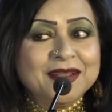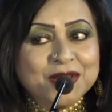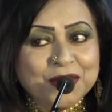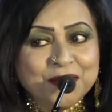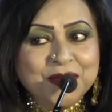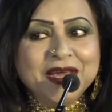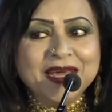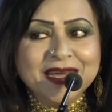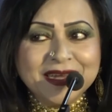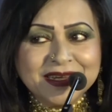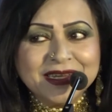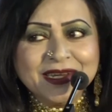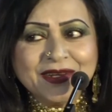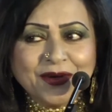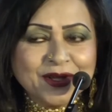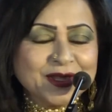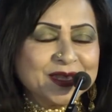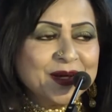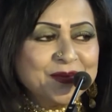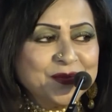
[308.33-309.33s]
তবে একটি
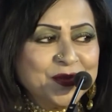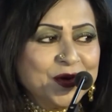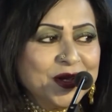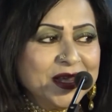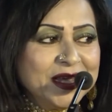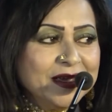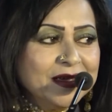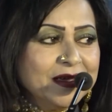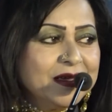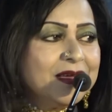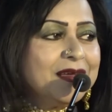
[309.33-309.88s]
কথা বলি